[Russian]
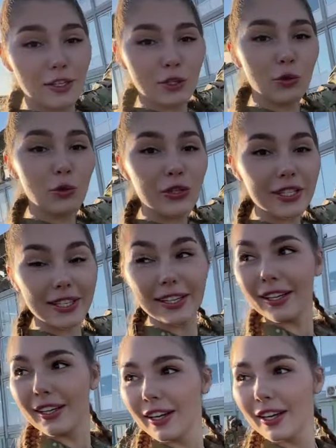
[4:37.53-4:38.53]

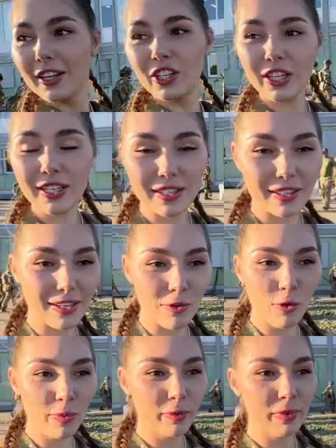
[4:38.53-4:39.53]
студии честно,
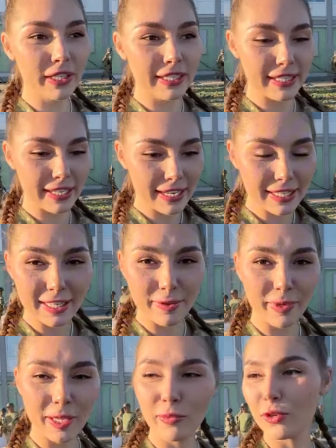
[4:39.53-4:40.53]
опыт был
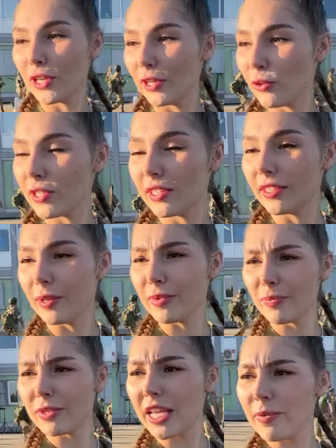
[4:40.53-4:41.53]
интересный, потому что одно дело там
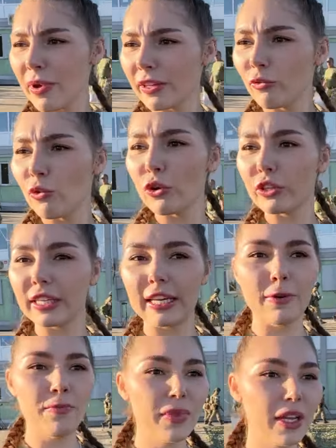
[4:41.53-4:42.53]
записать
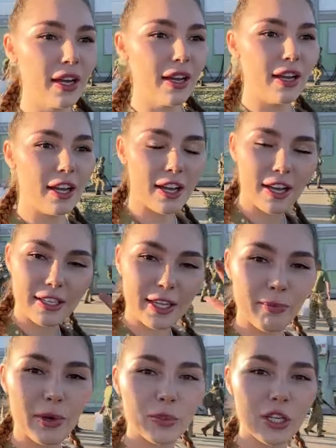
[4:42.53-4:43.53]
подводки, э,
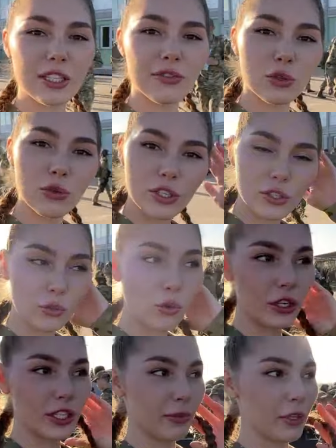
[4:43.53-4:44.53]
там пообщаться в студии с
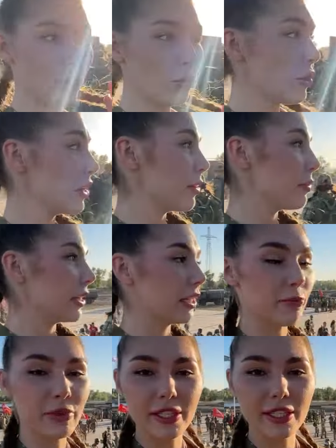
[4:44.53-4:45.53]
гостем, а другое именно
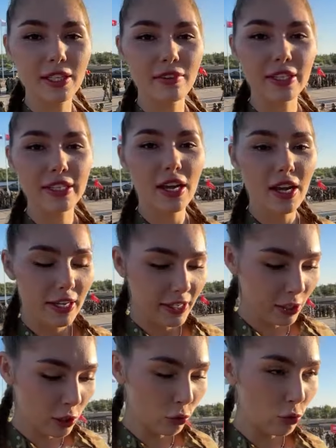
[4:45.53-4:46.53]
комментировать
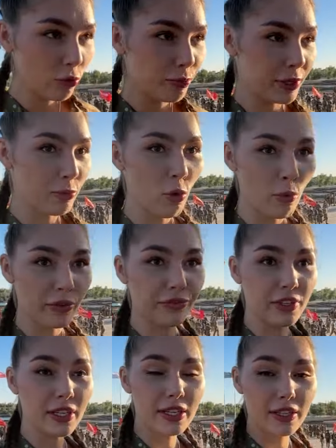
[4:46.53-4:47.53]
игру в прямом
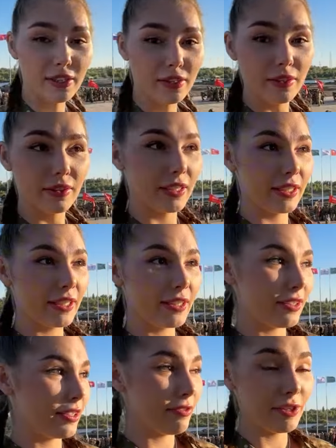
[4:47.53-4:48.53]
эфире, когда
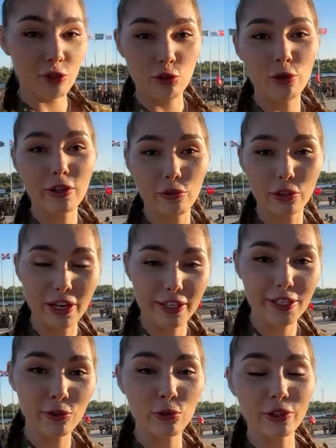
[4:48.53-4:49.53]
ты видишь только вот
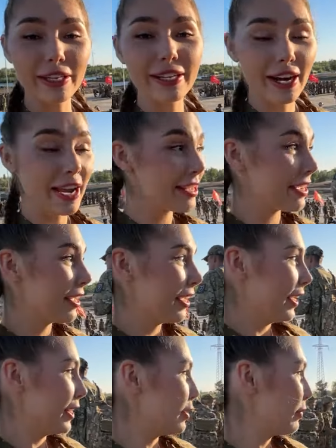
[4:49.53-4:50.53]
картинку на экране,
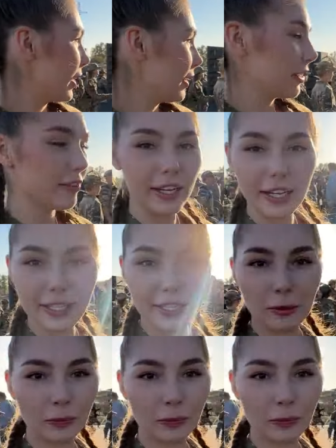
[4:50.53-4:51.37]
тебе надо говорить